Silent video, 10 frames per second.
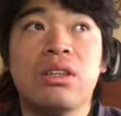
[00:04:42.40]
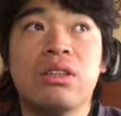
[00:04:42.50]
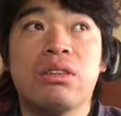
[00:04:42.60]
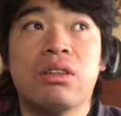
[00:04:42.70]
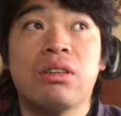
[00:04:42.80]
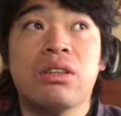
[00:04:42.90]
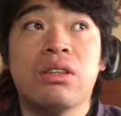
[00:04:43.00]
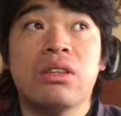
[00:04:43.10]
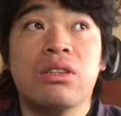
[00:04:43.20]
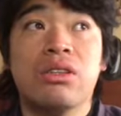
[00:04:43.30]
の
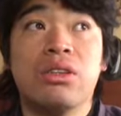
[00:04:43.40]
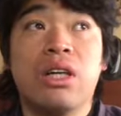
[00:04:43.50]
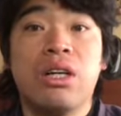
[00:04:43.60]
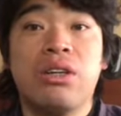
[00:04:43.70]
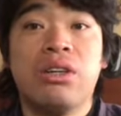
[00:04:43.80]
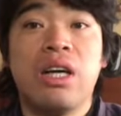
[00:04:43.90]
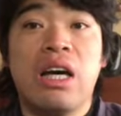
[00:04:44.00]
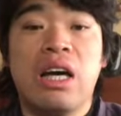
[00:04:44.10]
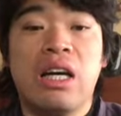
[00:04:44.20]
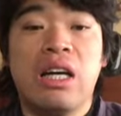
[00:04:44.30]
中華料理
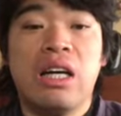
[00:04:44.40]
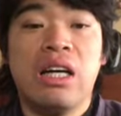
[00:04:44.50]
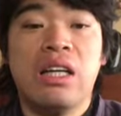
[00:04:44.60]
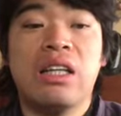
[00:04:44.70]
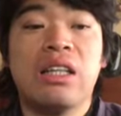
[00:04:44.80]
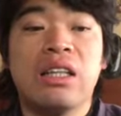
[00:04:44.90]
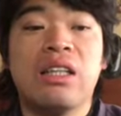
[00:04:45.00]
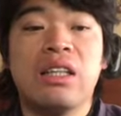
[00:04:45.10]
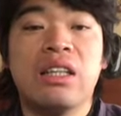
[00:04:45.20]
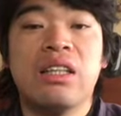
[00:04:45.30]
屋
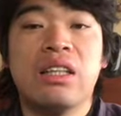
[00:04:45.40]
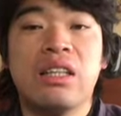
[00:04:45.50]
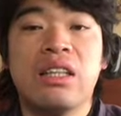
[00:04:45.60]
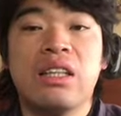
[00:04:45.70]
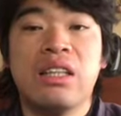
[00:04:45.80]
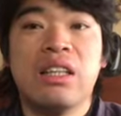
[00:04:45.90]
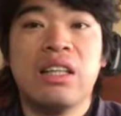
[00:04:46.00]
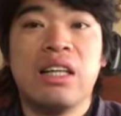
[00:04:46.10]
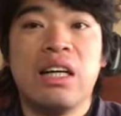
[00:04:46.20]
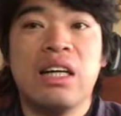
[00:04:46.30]

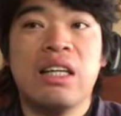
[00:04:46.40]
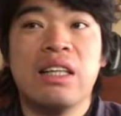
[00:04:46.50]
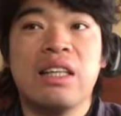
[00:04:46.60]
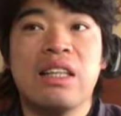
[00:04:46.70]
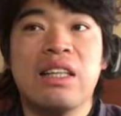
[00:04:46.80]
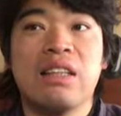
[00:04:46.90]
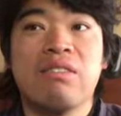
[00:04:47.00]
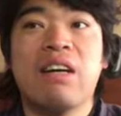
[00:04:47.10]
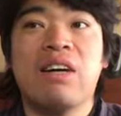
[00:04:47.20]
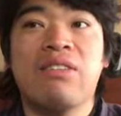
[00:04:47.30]
が
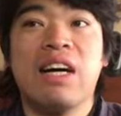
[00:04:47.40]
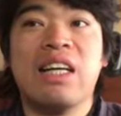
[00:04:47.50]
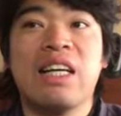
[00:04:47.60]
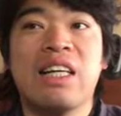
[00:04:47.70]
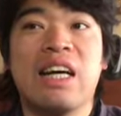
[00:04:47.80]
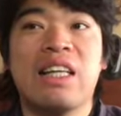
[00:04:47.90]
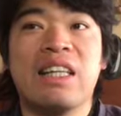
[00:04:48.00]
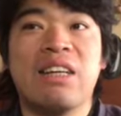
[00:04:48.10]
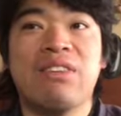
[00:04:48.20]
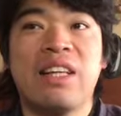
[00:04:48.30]
はワインがなかっ
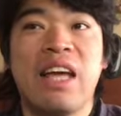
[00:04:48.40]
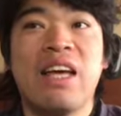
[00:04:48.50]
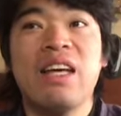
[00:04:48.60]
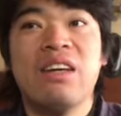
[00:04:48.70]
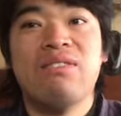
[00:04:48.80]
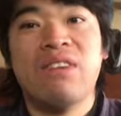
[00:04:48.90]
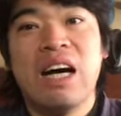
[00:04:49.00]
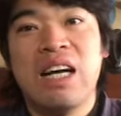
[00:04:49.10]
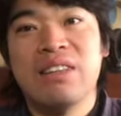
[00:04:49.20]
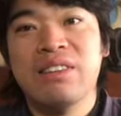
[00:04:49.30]
たけどね
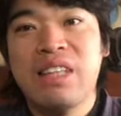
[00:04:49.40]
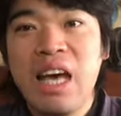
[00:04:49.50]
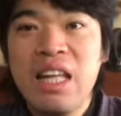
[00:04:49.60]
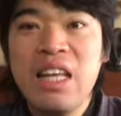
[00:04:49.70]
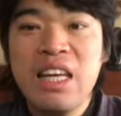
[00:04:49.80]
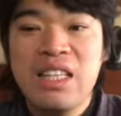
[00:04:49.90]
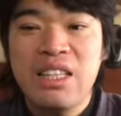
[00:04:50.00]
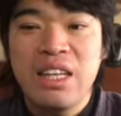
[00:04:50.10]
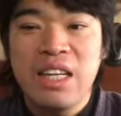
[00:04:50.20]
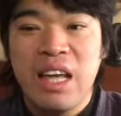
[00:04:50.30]
まああの
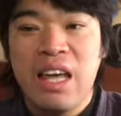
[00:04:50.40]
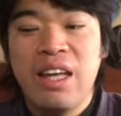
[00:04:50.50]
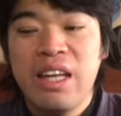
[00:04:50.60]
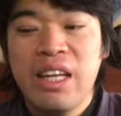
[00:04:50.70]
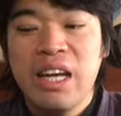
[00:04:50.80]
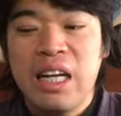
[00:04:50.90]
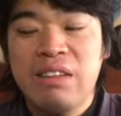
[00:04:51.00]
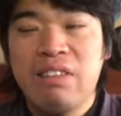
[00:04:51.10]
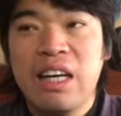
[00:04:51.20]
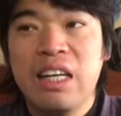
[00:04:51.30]
デニーズがねあ
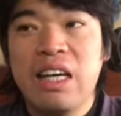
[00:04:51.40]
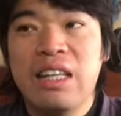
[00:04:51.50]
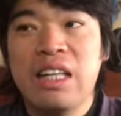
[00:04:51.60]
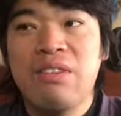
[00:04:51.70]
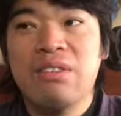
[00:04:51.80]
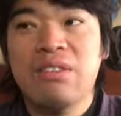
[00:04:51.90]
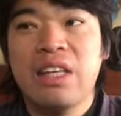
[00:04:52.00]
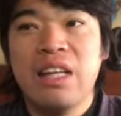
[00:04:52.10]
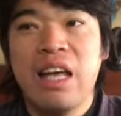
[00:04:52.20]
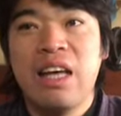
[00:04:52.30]
のワインがあったもん
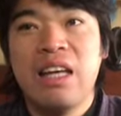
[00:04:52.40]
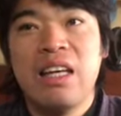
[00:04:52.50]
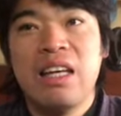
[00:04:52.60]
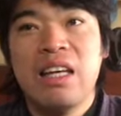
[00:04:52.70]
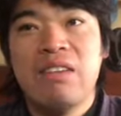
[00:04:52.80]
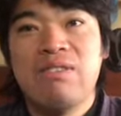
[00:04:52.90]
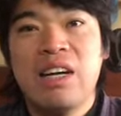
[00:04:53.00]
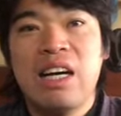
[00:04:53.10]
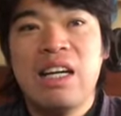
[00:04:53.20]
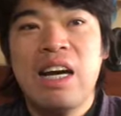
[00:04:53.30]
でね
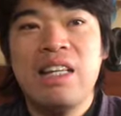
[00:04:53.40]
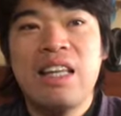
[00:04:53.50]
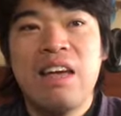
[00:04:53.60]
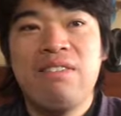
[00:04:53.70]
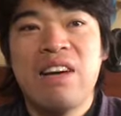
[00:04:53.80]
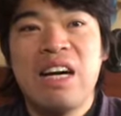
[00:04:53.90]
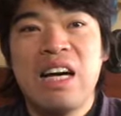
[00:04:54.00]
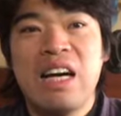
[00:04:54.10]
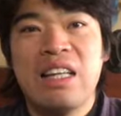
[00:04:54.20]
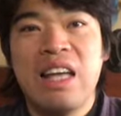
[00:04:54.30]
まあ来年
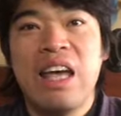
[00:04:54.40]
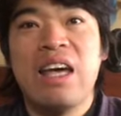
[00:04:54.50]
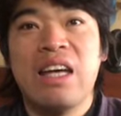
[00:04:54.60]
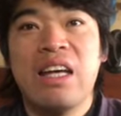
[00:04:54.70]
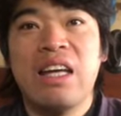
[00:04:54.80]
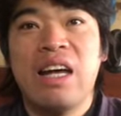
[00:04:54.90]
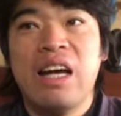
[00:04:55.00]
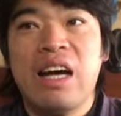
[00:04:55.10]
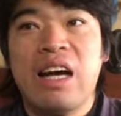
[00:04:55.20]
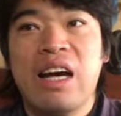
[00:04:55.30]
はね
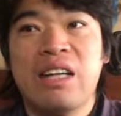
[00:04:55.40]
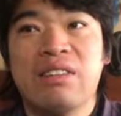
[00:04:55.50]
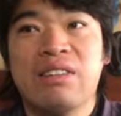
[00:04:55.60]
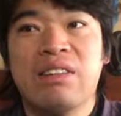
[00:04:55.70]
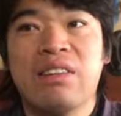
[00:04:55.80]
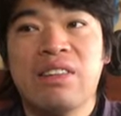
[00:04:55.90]
あの